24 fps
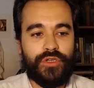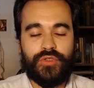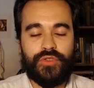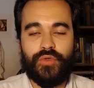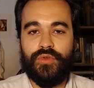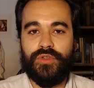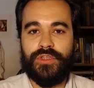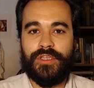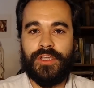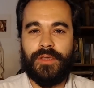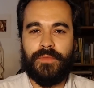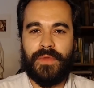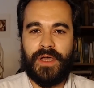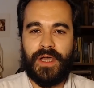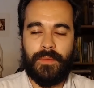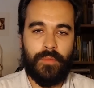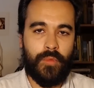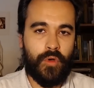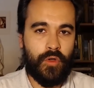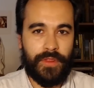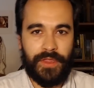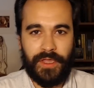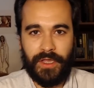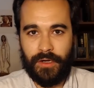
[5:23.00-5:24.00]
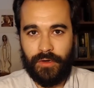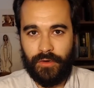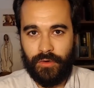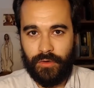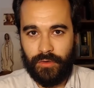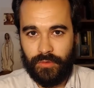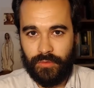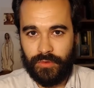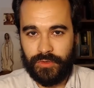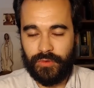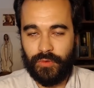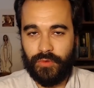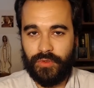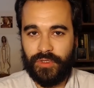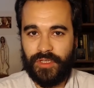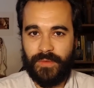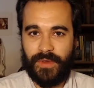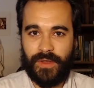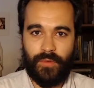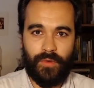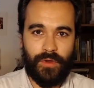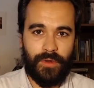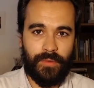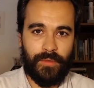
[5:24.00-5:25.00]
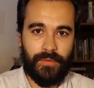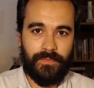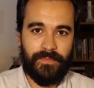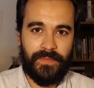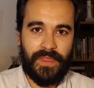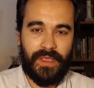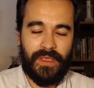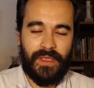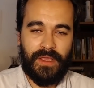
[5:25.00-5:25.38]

es un tema moderno, no es un tema nuevo.